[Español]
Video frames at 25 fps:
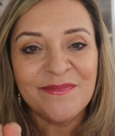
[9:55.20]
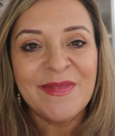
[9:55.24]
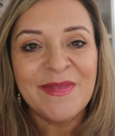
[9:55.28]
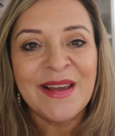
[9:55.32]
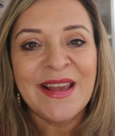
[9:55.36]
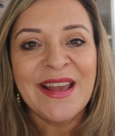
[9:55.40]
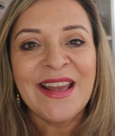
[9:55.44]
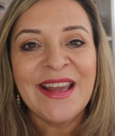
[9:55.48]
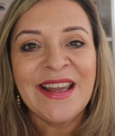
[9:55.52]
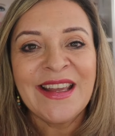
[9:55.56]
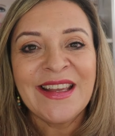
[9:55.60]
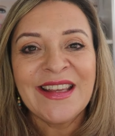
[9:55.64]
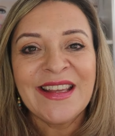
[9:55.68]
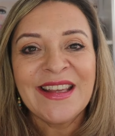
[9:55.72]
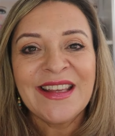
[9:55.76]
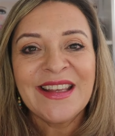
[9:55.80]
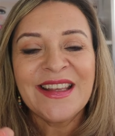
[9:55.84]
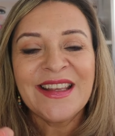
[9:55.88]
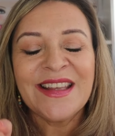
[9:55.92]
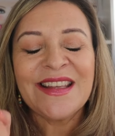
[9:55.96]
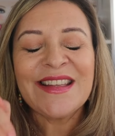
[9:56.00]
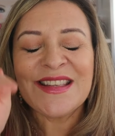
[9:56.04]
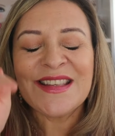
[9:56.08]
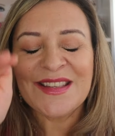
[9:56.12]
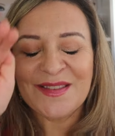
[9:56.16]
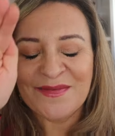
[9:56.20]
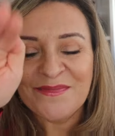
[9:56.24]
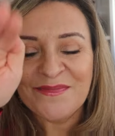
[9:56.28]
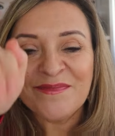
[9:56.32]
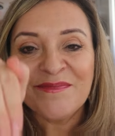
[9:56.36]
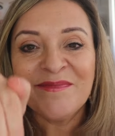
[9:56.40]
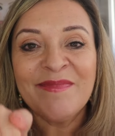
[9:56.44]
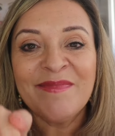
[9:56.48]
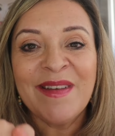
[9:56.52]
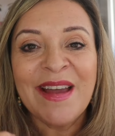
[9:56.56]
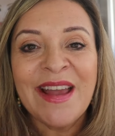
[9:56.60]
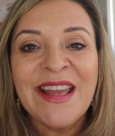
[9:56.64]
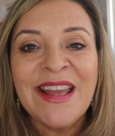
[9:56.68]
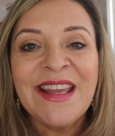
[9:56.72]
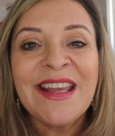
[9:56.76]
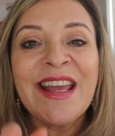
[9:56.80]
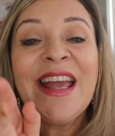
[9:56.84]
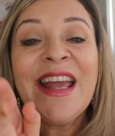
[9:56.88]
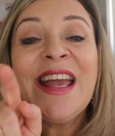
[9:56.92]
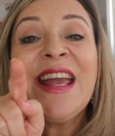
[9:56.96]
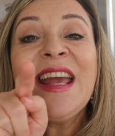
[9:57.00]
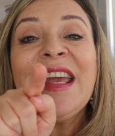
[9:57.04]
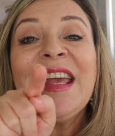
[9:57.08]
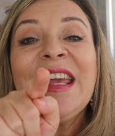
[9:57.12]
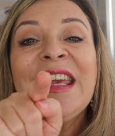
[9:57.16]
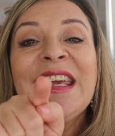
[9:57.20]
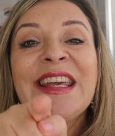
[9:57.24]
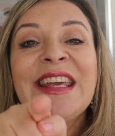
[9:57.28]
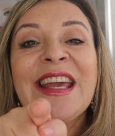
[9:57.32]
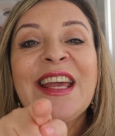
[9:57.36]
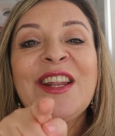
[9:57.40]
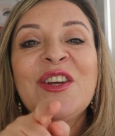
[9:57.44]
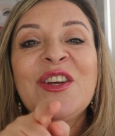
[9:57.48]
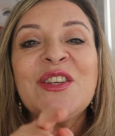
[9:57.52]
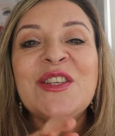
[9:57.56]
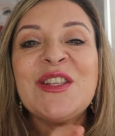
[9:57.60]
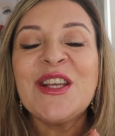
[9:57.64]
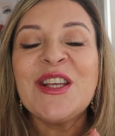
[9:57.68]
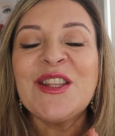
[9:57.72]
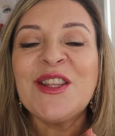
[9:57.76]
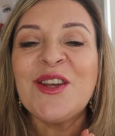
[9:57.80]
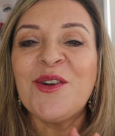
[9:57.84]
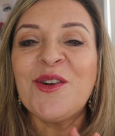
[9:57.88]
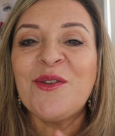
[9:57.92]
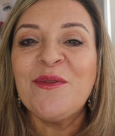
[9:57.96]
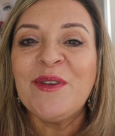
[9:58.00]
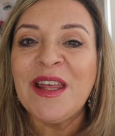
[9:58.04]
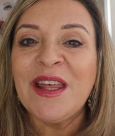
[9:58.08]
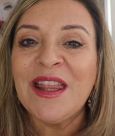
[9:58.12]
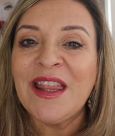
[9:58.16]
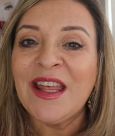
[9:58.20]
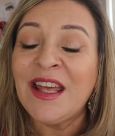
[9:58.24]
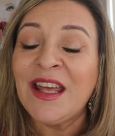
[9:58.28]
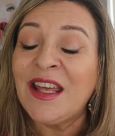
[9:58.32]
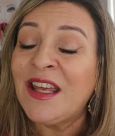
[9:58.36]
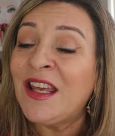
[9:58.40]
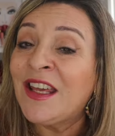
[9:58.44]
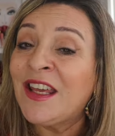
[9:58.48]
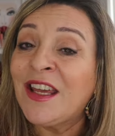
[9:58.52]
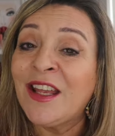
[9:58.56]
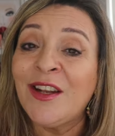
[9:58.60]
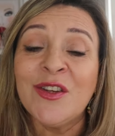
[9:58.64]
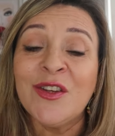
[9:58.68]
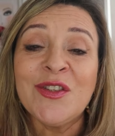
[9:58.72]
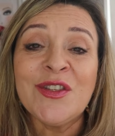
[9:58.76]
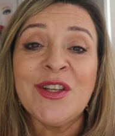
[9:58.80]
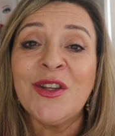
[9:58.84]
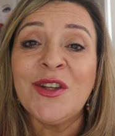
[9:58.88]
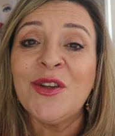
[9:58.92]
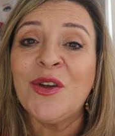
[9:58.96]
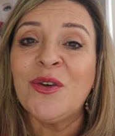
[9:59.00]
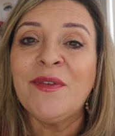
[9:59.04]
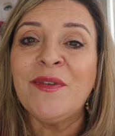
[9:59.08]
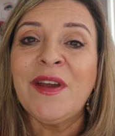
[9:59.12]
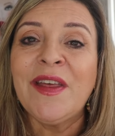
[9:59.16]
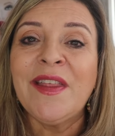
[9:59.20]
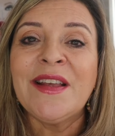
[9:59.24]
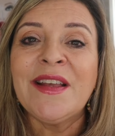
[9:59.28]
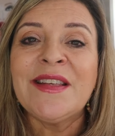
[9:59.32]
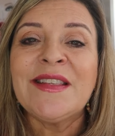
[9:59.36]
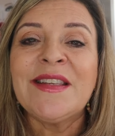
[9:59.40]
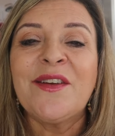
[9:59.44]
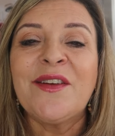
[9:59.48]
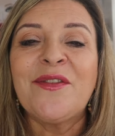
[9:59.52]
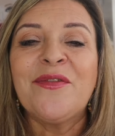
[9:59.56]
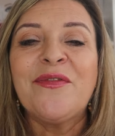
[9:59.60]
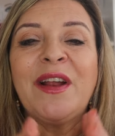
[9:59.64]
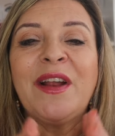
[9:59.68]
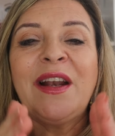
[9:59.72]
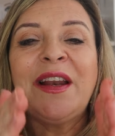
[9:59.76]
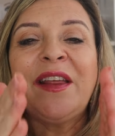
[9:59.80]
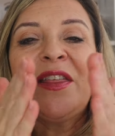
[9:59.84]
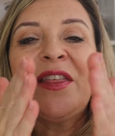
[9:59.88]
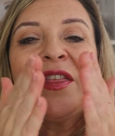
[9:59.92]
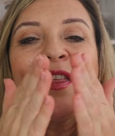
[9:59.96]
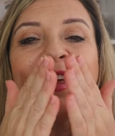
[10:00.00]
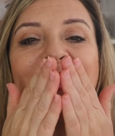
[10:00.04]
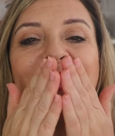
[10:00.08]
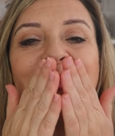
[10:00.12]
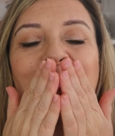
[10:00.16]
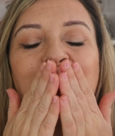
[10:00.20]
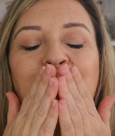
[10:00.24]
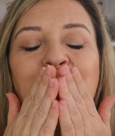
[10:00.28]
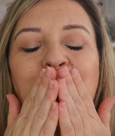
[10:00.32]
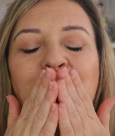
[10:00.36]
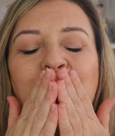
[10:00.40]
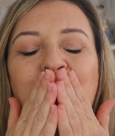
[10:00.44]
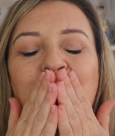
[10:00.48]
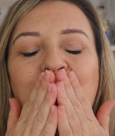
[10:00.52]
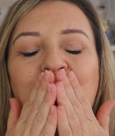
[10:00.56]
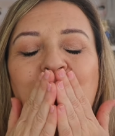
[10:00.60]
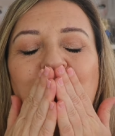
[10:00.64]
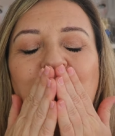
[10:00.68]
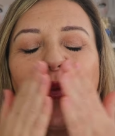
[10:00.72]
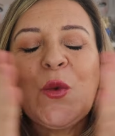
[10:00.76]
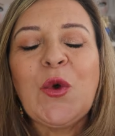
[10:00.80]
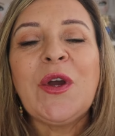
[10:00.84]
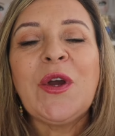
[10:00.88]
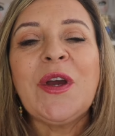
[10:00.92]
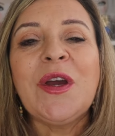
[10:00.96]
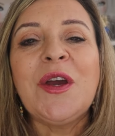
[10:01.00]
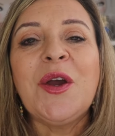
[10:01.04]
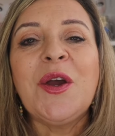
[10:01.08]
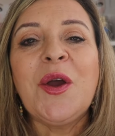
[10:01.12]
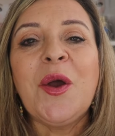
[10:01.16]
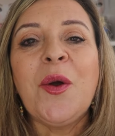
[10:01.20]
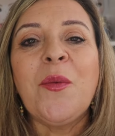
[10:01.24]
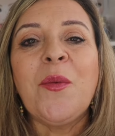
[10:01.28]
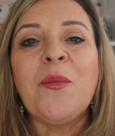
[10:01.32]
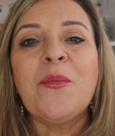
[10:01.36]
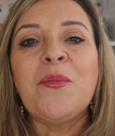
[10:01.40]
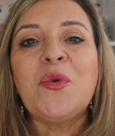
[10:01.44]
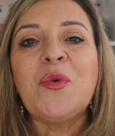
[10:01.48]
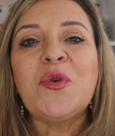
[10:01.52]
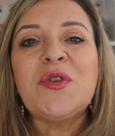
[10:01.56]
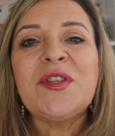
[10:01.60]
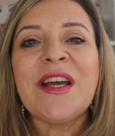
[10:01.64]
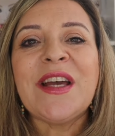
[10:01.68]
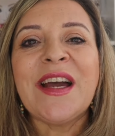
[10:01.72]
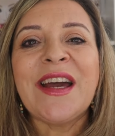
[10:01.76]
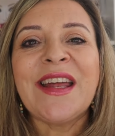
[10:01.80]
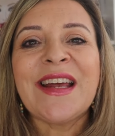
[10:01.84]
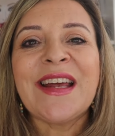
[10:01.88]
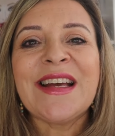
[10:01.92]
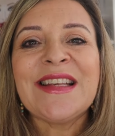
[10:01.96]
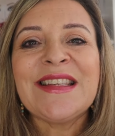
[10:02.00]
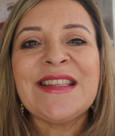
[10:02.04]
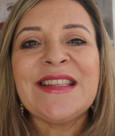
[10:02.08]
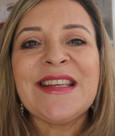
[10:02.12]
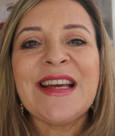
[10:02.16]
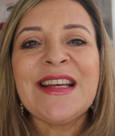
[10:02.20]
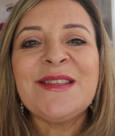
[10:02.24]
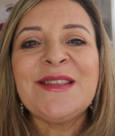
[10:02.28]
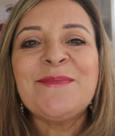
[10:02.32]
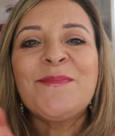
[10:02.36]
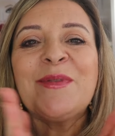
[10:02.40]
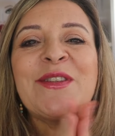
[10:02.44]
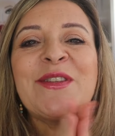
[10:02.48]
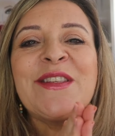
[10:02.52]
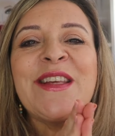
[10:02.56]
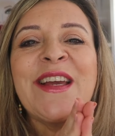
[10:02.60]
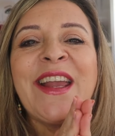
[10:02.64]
ven, ven, y que no se te olvide, y que no se nos olvide ser felices. Muchas gracias por